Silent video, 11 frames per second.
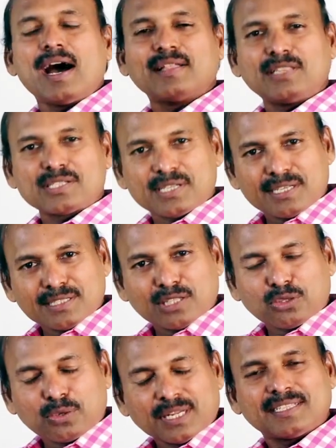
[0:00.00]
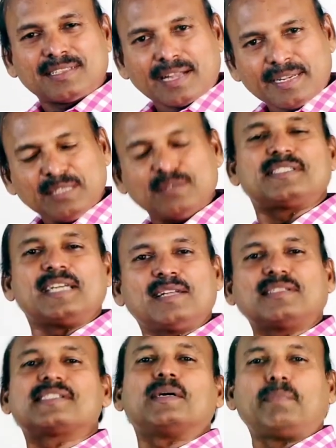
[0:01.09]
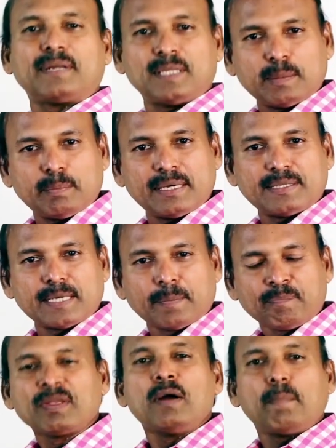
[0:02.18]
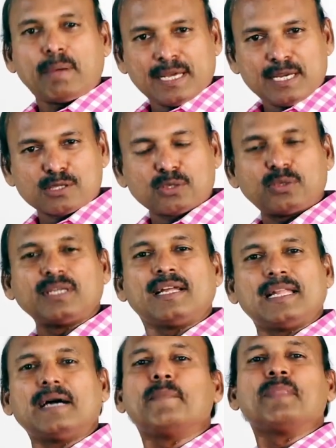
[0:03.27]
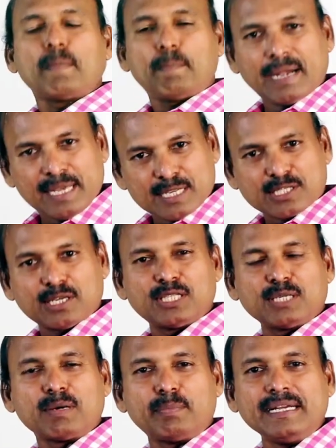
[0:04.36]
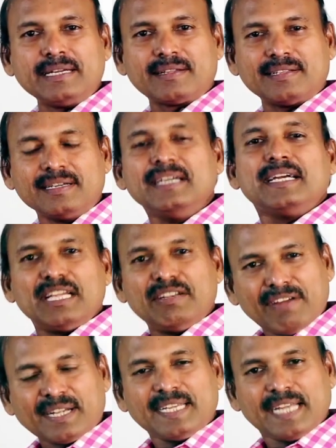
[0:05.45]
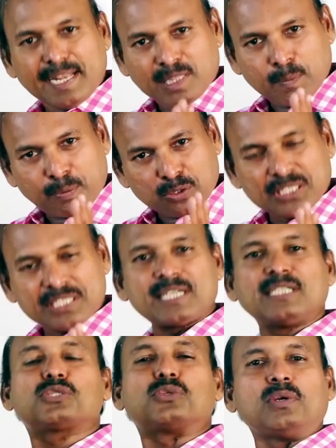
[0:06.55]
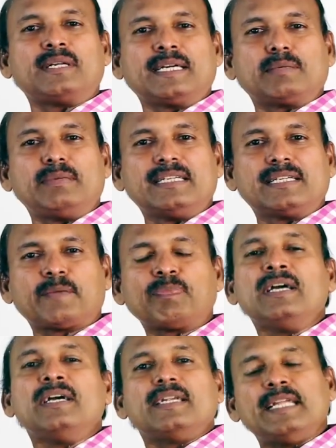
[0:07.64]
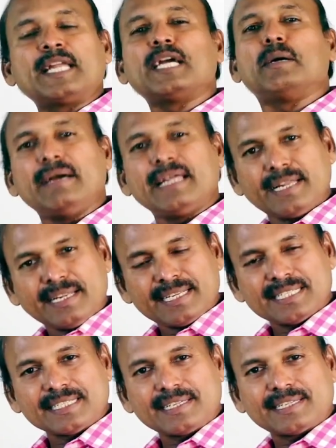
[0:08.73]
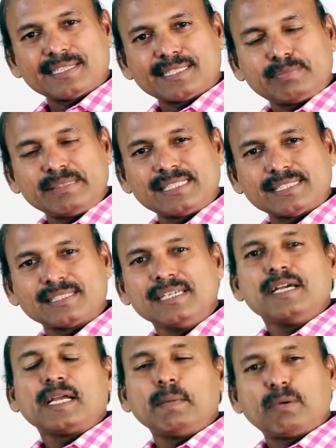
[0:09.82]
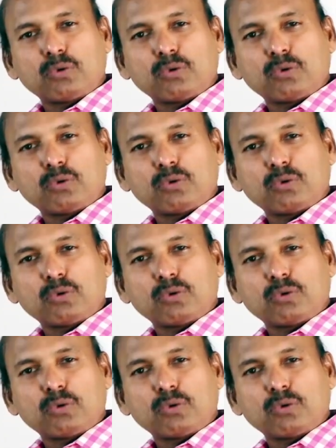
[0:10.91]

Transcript: அந்த சாதத்தோடு அந்த தண்ணியும் சேர்த்து சாப்பிட்றதுக்கு பேர் தான் பழைய சோறு இல்லை பழைய சாதம் அப்படிங்கிறது இன்ஃபேக்ட் ஏன் இந்த ப்ரொசீஜரை நான் சொல்கிறேன் அப்படின்னா நிறைய பேர் என்ன நினச்சிக்கிறாங்க அப்படின்னா இப்போ